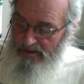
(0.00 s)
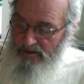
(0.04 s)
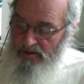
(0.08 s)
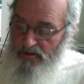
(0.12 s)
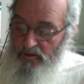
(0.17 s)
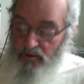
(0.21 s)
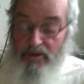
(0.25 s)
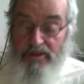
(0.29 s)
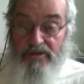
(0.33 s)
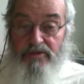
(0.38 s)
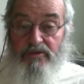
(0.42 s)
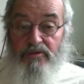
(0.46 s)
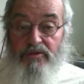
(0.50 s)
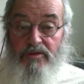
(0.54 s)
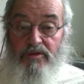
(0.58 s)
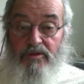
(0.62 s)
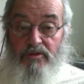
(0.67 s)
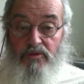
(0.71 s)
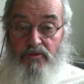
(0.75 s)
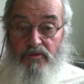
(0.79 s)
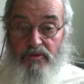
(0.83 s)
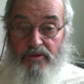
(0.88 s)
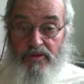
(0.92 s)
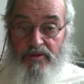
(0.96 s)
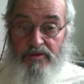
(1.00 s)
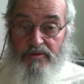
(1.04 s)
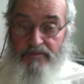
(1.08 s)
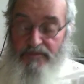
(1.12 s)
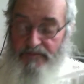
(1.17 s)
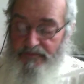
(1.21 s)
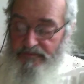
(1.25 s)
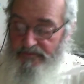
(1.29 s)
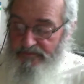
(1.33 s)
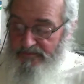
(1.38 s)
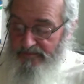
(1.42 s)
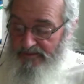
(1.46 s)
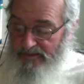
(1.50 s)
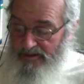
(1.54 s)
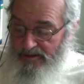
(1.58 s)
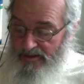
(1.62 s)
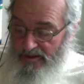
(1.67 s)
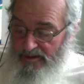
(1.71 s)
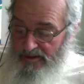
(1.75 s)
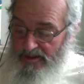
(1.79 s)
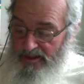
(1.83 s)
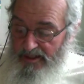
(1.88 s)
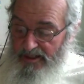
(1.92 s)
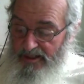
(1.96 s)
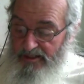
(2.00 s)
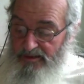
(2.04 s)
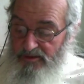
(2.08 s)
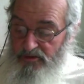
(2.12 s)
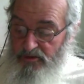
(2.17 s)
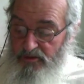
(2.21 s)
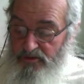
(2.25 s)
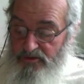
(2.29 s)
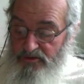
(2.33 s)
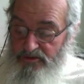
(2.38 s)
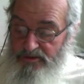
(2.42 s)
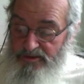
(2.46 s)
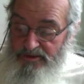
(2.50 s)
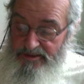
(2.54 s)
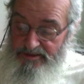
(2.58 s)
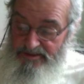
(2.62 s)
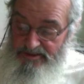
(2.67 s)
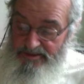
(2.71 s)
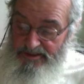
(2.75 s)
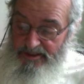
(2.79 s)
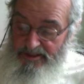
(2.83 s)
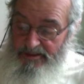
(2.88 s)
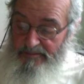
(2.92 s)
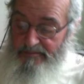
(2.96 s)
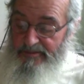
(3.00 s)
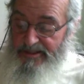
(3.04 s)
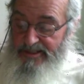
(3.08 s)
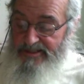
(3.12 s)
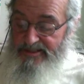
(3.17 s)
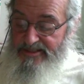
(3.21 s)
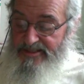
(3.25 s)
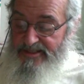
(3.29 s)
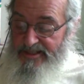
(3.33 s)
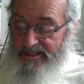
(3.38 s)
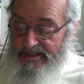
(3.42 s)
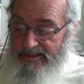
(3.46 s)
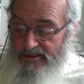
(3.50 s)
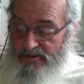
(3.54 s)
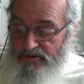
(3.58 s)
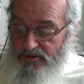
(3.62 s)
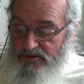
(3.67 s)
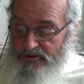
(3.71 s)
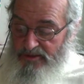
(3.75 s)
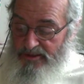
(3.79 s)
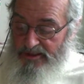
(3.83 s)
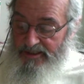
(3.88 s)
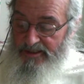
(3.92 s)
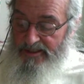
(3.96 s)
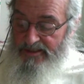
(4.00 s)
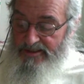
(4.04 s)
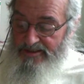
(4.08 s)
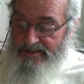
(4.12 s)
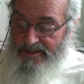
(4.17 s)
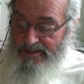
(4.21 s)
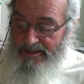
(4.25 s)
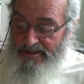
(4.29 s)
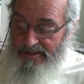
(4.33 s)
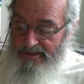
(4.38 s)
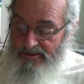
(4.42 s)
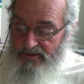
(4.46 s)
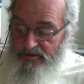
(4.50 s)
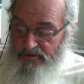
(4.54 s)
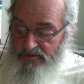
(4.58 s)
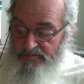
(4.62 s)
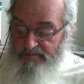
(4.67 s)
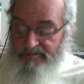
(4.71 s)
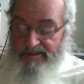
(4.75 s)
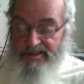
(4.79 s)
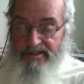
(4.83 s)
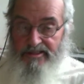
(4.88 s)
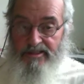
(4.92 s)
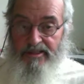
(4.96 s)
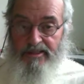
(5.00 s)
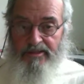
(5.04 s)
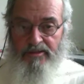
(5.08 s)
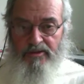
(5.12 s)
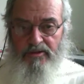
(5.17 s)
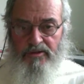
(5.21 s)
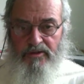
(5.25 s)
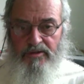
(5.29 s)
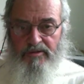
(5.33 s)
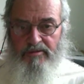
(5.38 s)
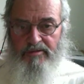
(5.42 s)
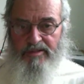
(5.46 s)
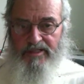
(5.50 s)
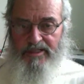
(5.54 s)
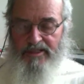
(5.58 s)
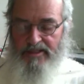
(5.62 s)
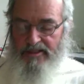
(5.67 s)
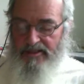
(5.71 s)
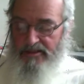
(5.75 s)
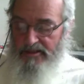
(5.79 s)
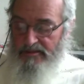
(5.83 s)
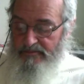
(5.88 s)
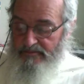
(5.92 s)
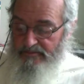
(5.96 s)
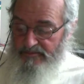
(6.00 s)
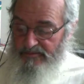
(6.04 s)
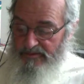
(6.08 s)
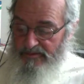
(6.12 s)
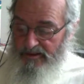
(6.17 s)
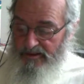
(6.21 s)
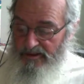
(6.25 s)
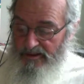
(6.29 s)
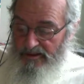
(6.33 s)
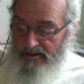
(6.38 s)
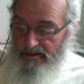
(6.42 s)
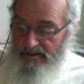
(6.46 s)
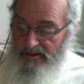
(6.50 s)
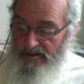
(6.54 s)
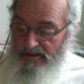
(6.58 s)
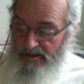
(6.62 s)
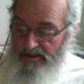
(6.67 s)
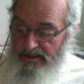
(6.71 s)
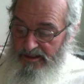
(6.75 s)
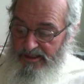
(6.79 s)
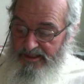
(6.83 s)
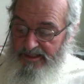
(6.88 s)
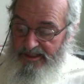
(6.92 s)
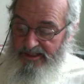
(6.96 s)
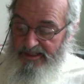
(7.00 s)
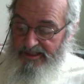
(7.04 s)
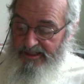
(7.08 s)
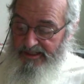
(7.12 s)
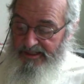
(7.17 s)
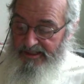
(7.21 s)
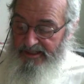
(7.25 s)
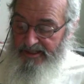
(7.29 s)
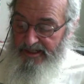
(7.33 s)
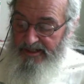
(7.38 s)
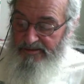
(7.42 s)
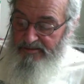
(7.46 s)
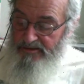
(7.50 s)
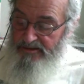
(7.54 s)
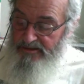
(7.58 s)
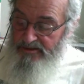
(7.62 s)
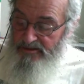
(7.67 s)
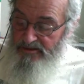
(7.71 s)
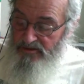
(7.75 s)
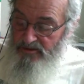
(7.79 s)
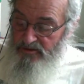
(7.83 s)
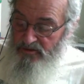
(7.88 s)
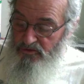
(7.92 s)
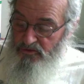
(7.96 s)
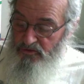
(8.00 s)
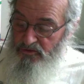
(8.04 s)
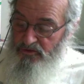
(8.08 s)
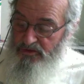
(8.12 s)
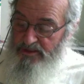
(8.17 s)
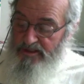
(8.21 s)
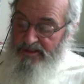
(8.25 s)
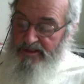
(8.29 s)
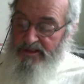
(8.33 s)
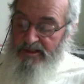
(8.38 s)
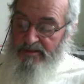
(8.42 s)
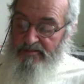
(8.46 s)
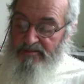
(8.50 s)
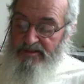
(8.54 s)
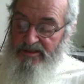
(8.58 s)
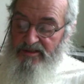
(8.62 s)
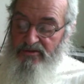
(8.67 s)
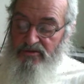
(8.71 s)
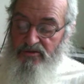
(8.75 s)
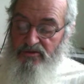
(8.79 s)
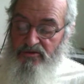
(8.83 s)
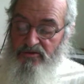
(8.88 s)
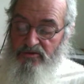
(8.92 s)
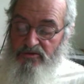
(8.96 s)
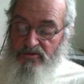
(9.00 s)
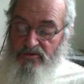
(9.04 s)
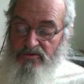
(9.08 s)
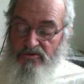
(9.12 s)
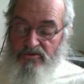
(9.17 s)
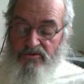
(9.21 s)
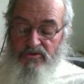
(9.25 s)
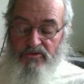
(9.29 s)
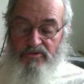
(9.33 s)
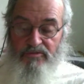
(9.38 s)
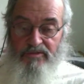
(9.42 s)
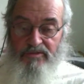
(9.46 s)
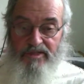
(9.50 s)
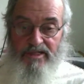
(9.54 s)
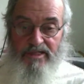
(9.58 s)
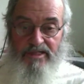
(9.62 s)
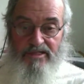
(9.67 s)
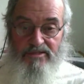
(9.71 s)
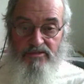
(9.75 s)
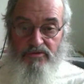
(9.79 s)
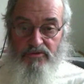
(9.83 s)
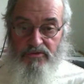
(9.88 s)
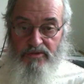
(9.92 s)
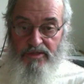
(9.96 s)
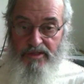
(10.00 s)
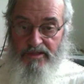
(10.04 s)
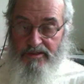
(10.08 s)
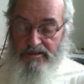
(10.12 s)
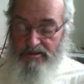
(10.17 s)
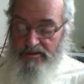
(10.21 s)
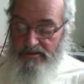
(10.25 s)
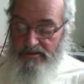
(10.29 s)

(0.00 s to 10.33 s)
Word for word: 4 de junio. Entonces aparecían los seres alados pintados de verde y descargaban sus excrementos sobre la ciudad.